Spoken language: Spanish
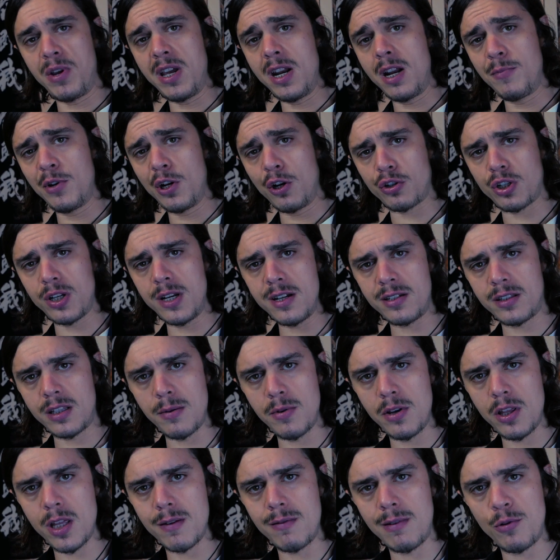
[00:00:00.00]
Bien amigos, en este
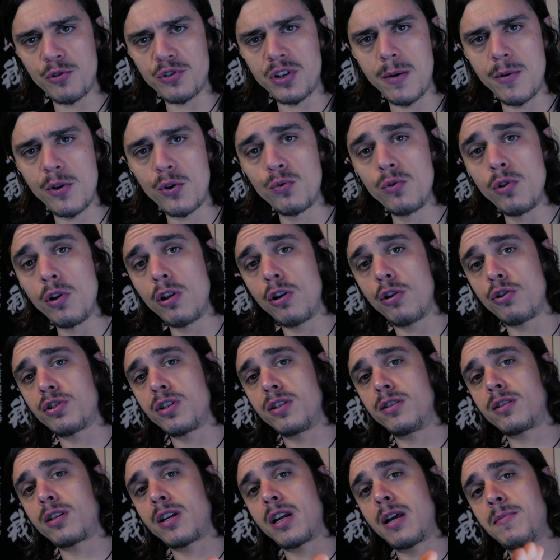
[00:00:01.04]
vídeo vamos a ver uno de los
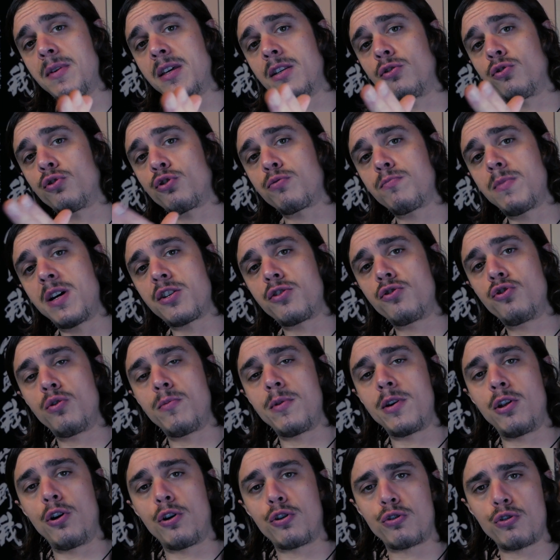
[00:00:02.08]
entrenamientos más
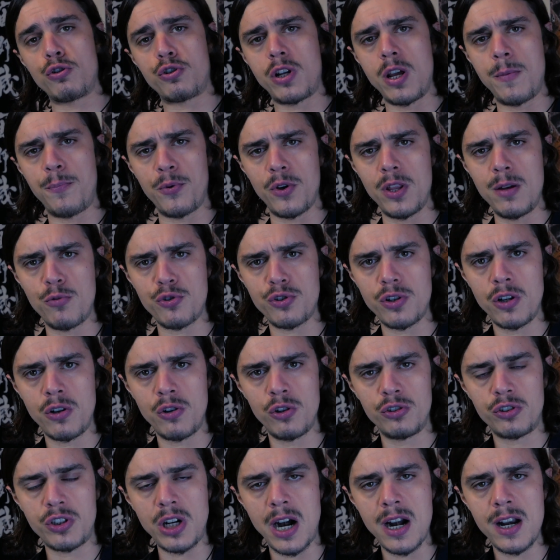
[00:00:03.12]
novedosos que podamos
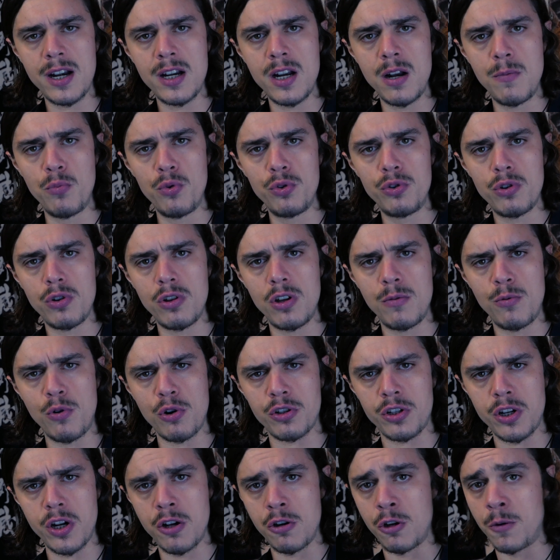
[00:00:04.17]
encontrar en el mundo del
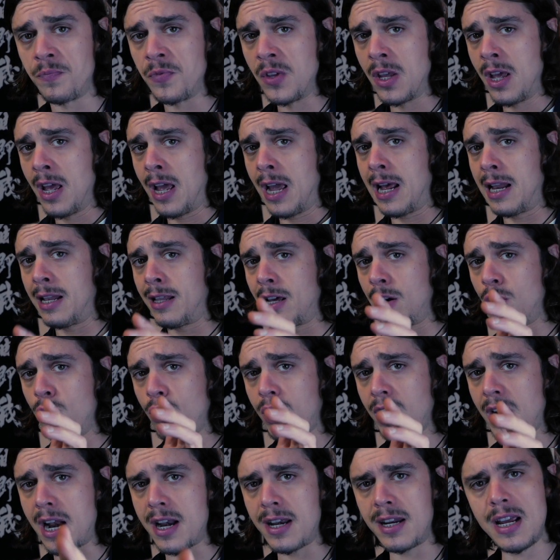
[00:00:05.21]
boxeo, el del
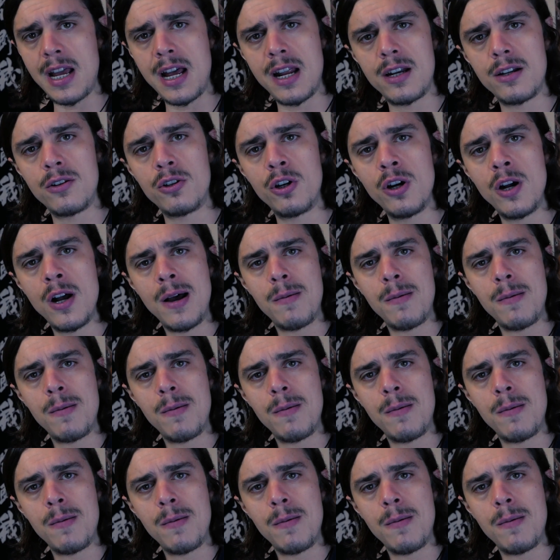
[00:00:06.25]
ucraniano